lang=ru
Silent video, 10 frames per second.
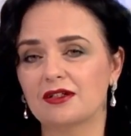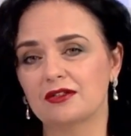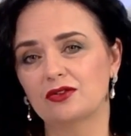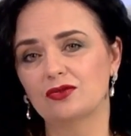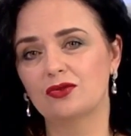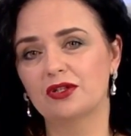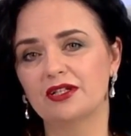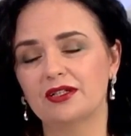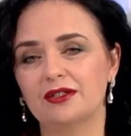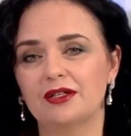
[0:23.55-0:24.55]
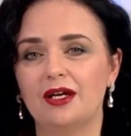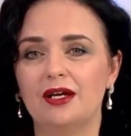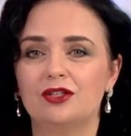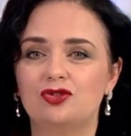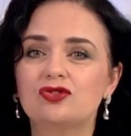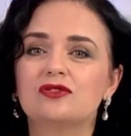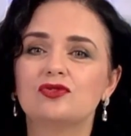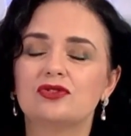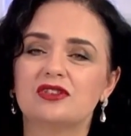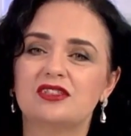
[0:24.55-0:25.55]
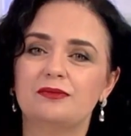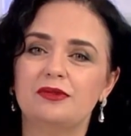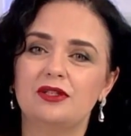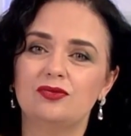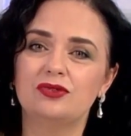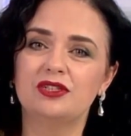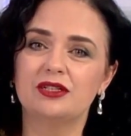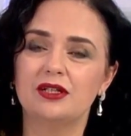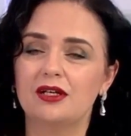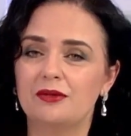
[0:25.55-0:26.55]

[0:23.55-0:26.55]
которые чувствуют на себе люди,